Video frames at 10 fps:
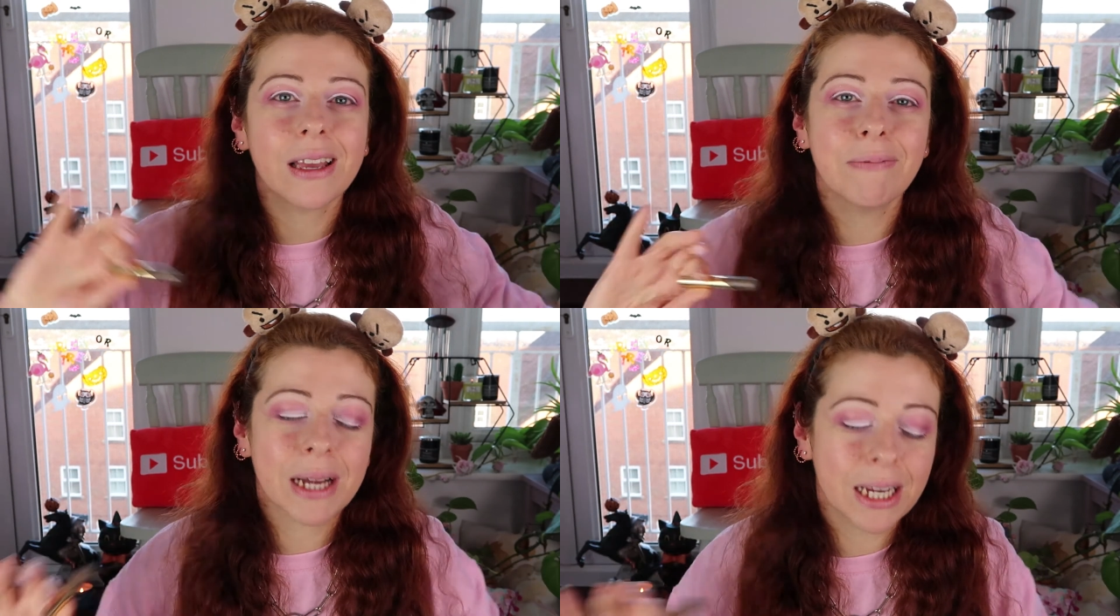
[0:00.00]

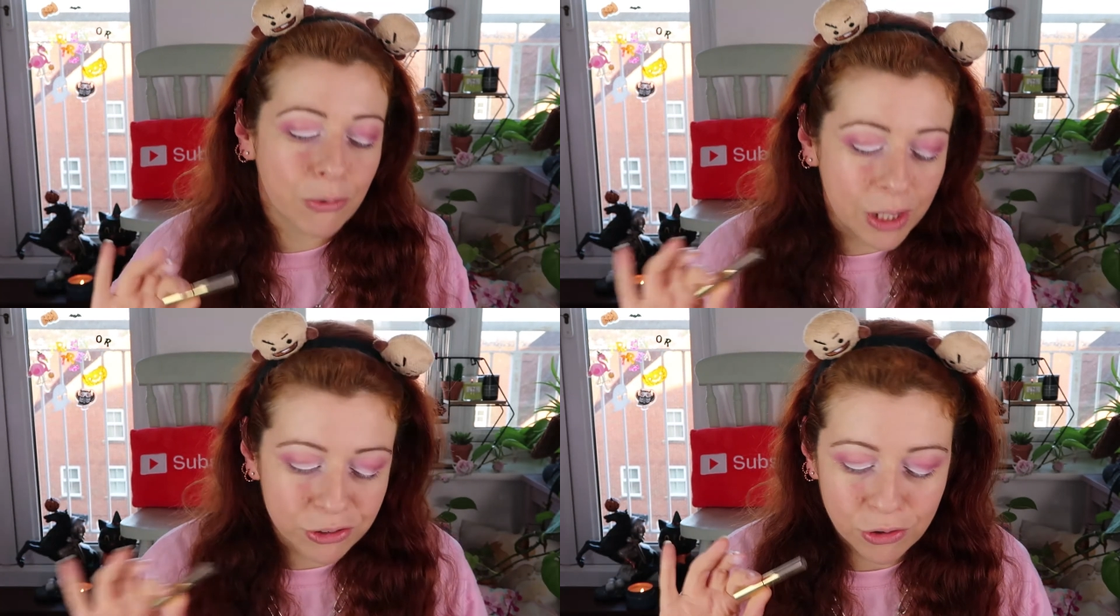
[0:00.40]
e magari
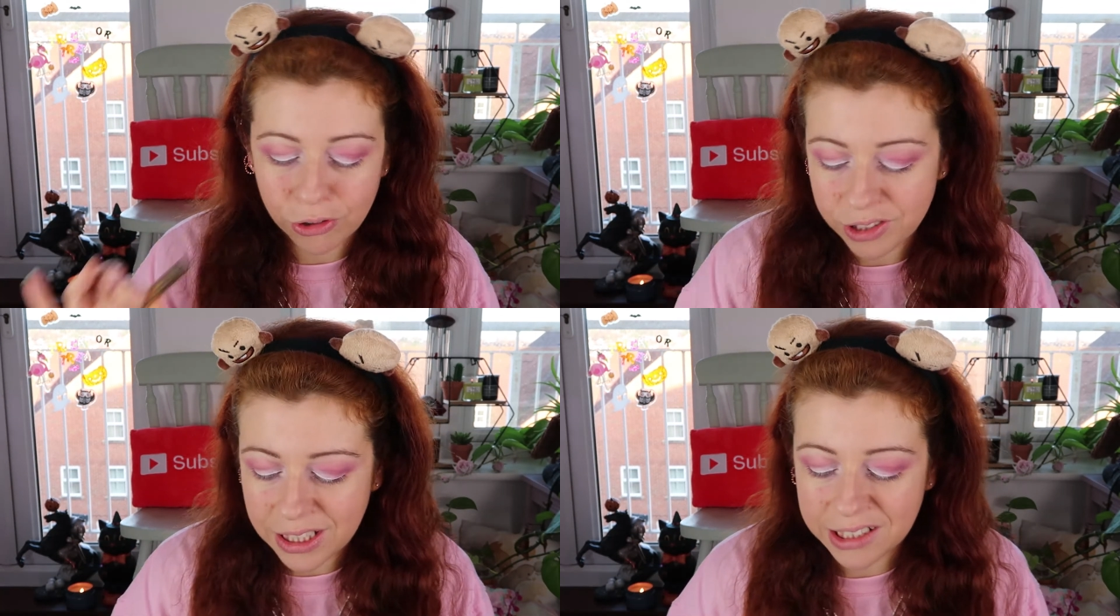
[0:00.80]
quelle sono
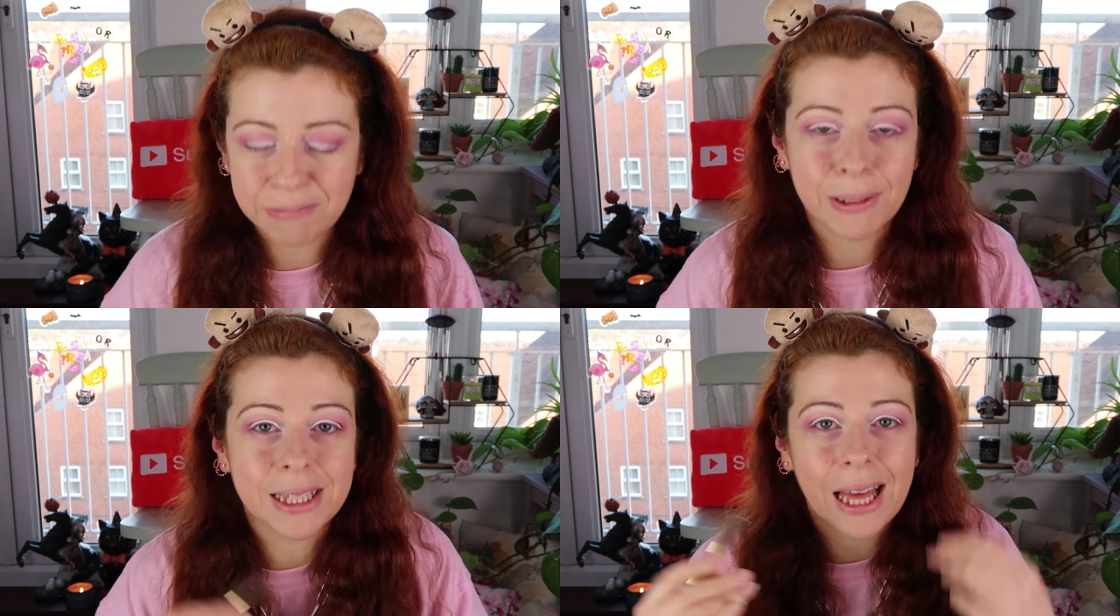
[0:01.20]
cose da
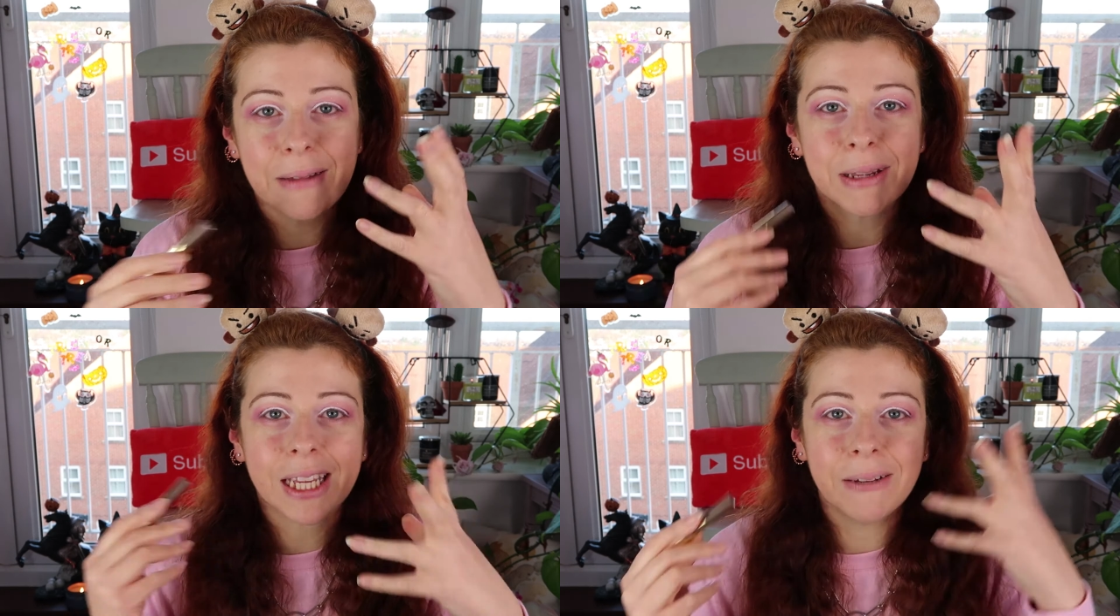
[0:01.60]
rispettare
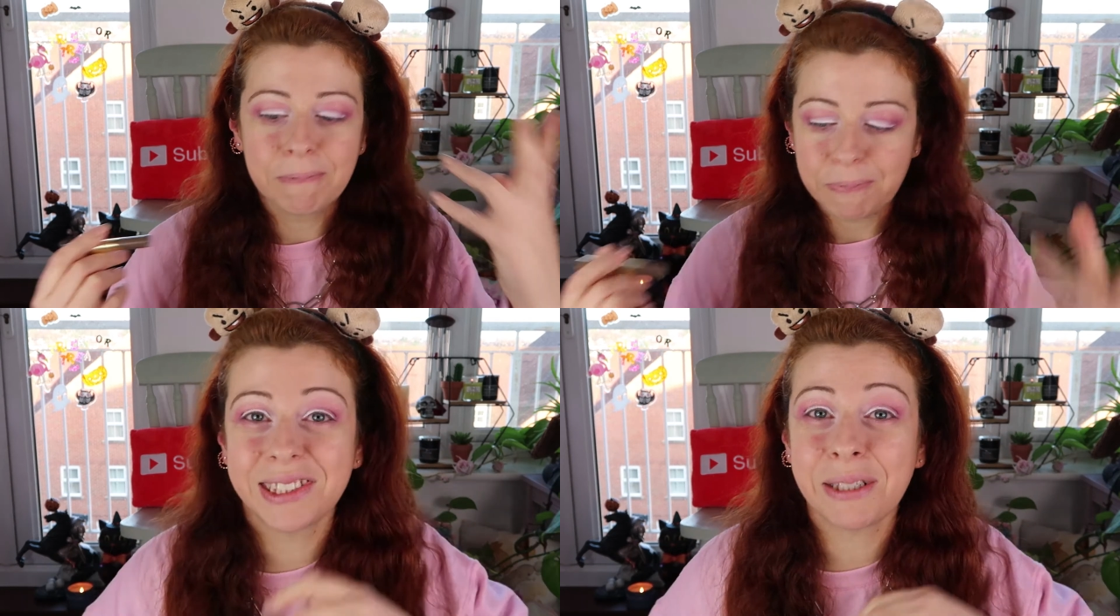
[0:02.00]
perché
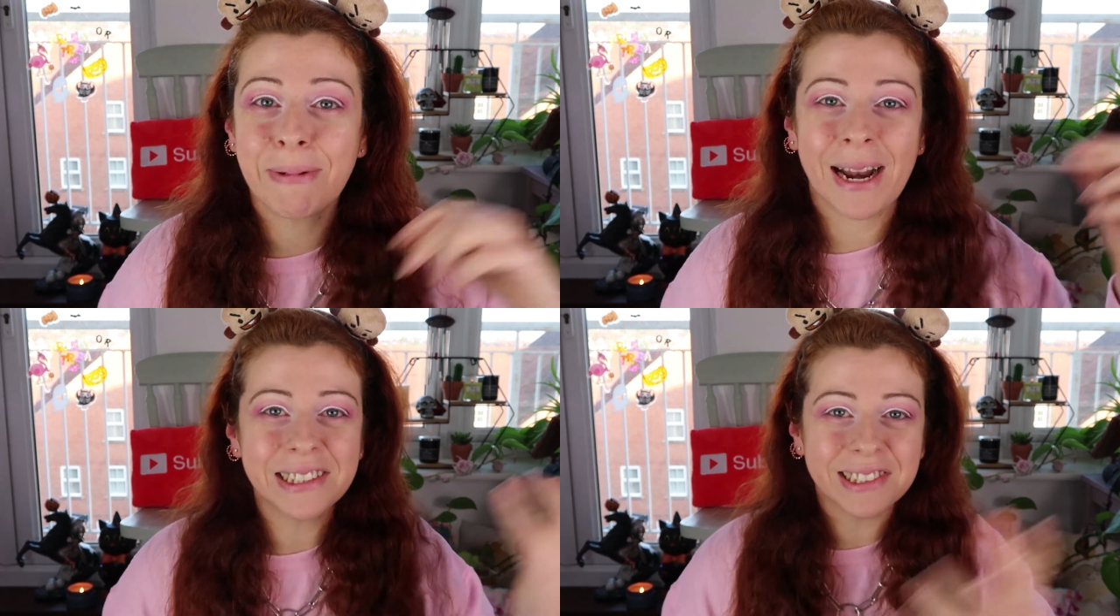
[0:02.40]
si
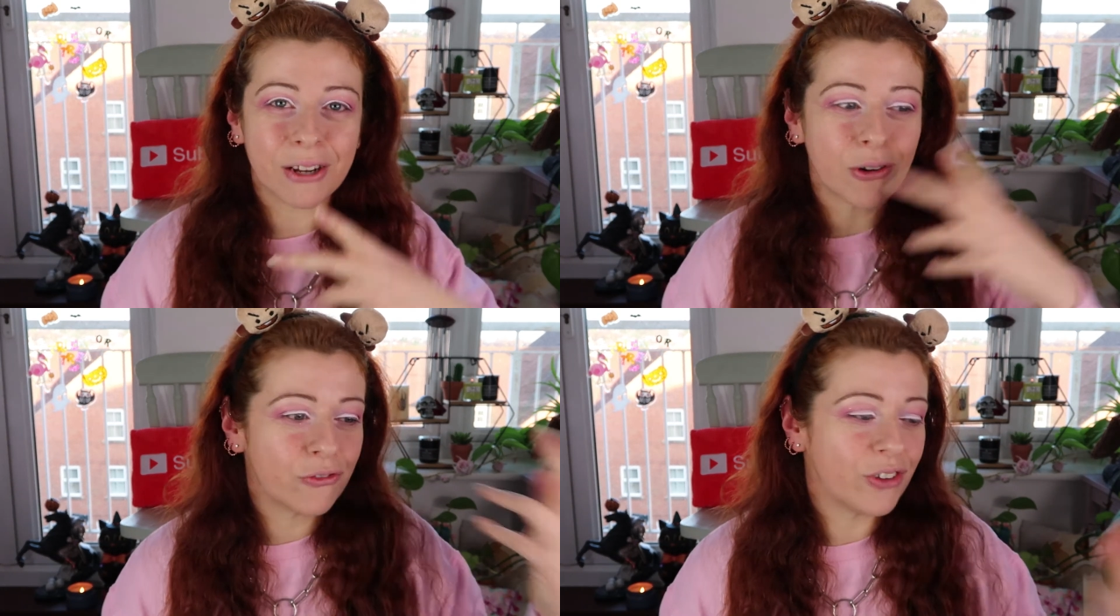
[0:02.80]

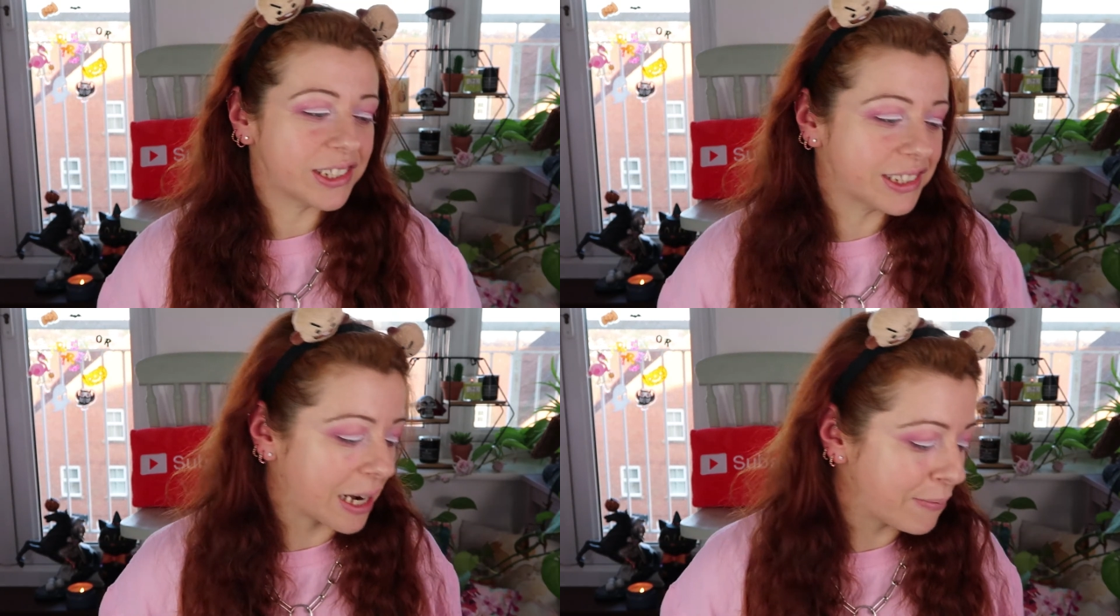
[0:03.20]
prestano a far
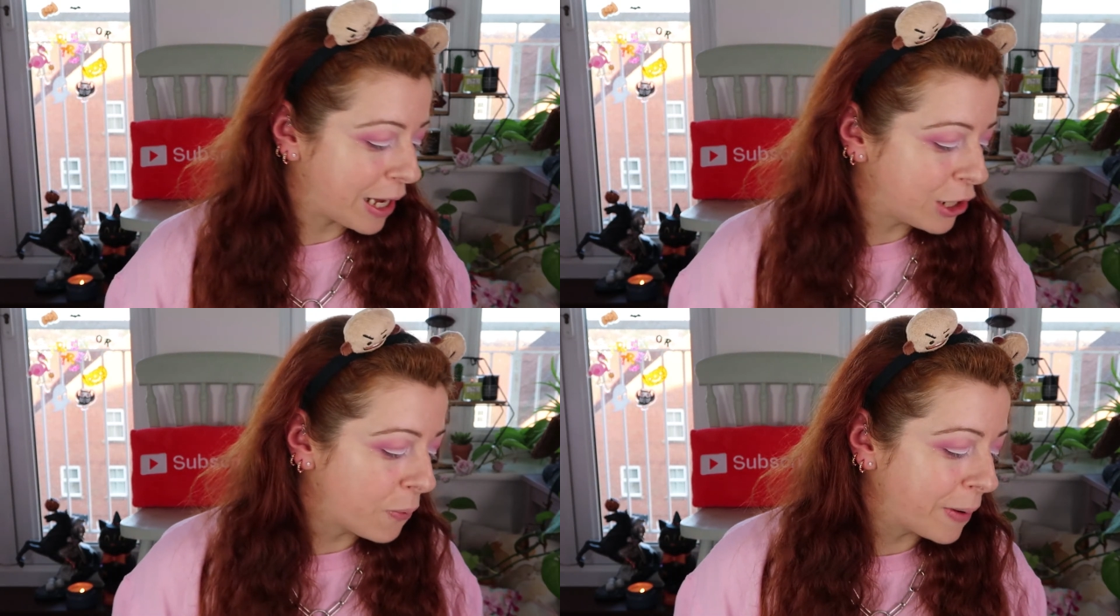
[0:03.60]
stare
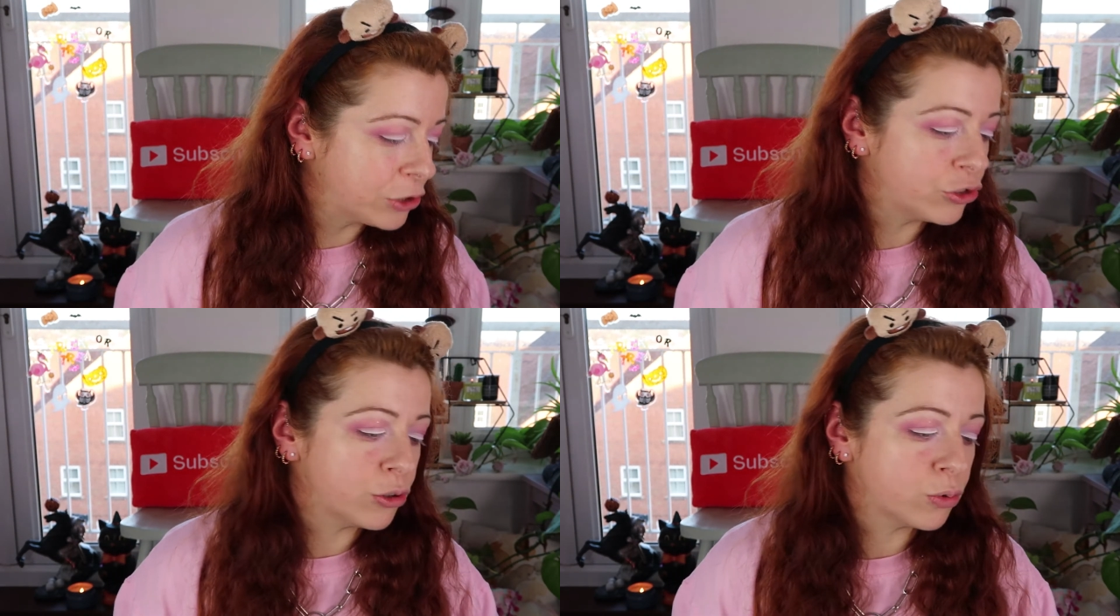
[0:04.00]
meglio o
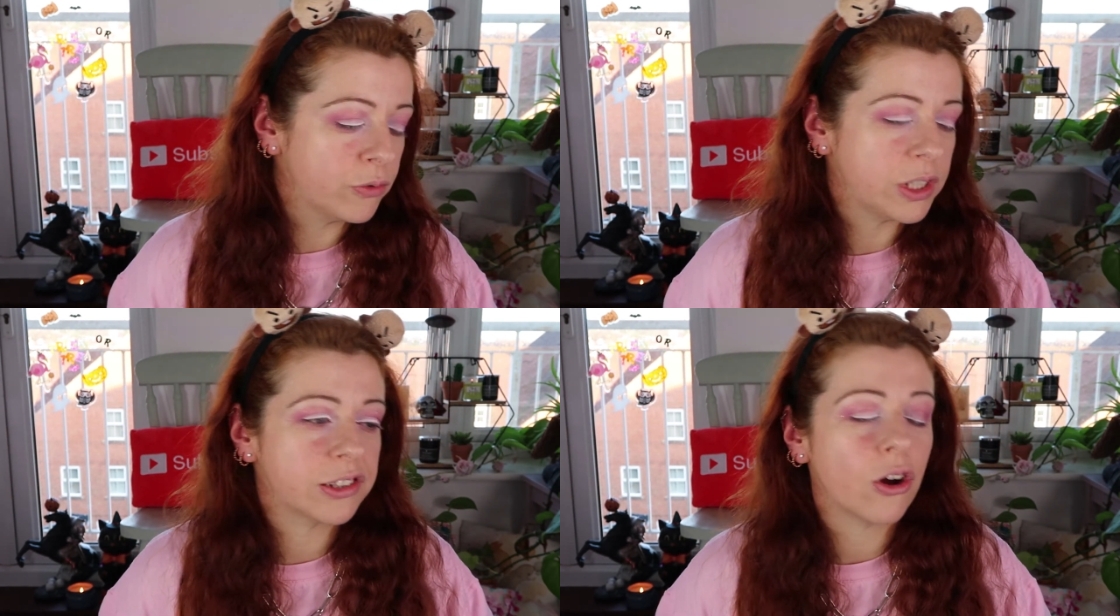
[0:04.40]
peggio il tuo
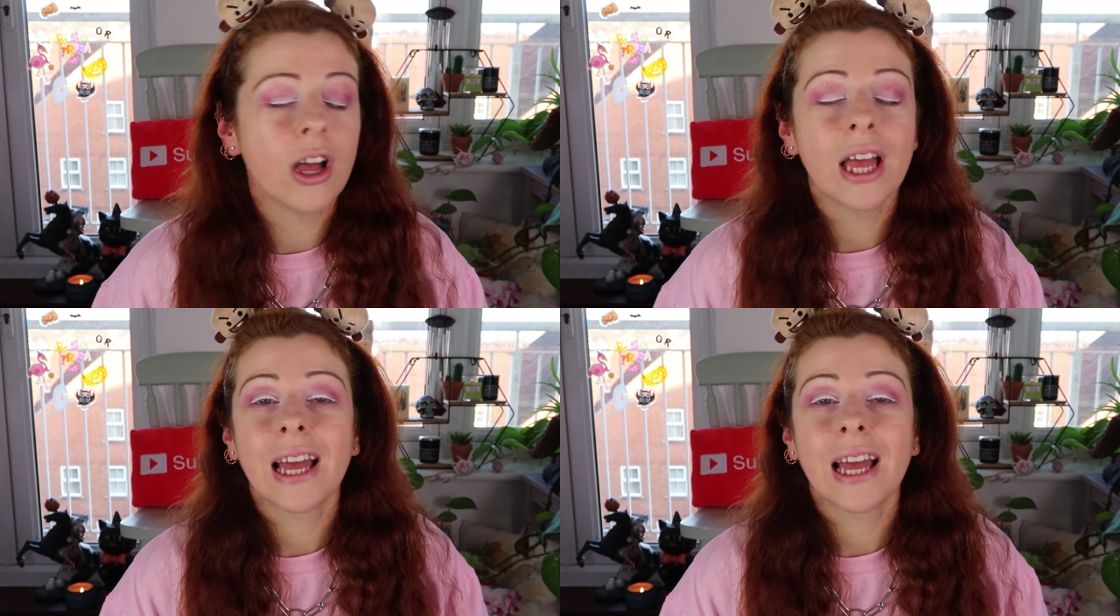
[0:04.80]
viso